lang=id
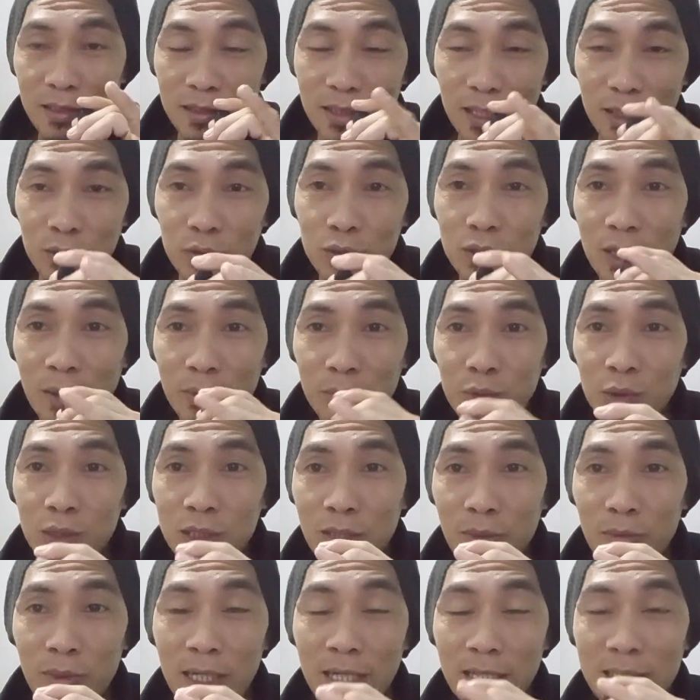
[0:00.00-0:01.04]
satu jam dua
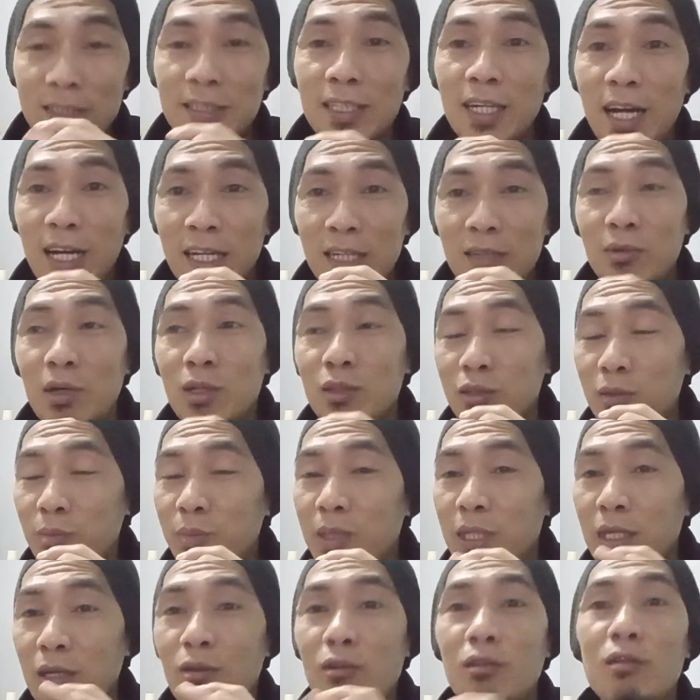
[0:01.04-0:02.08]
jam bahkan setengah hari baru
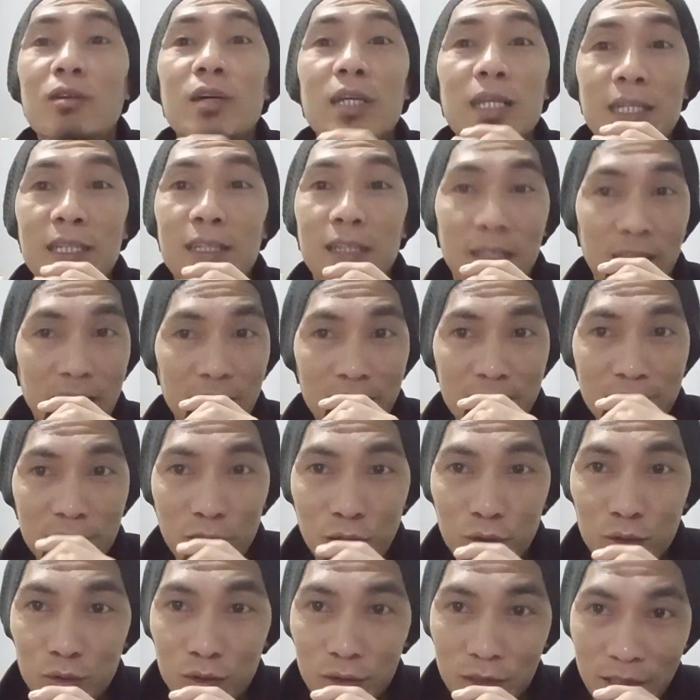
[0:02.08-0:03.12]
terpikir oh ini
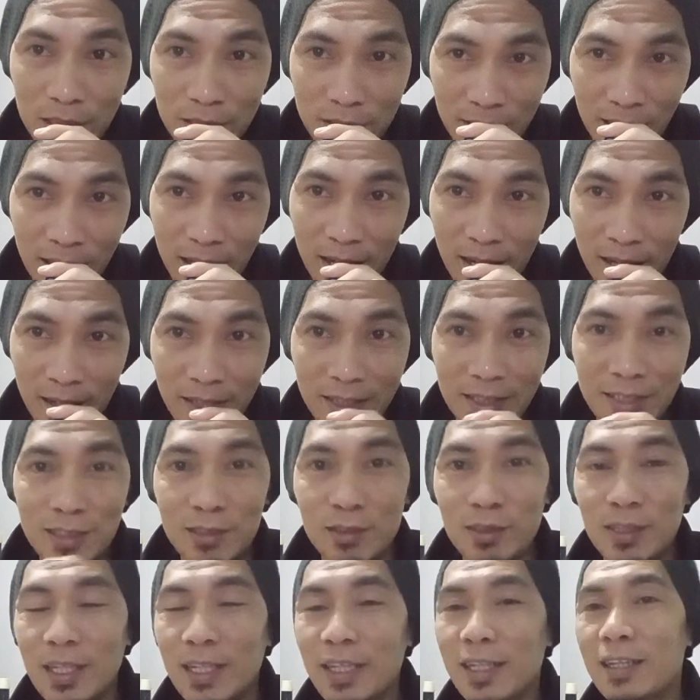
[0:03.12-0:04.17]
solusinya
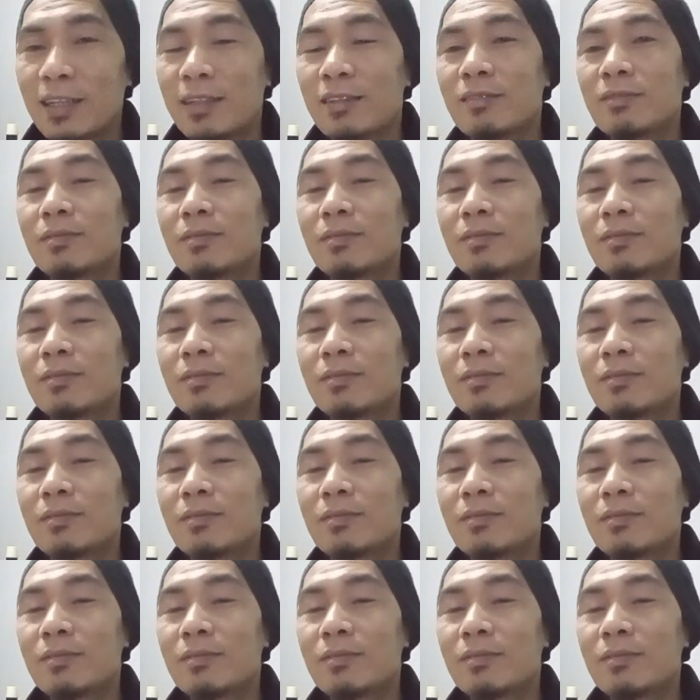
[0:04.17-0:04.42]
gitu ya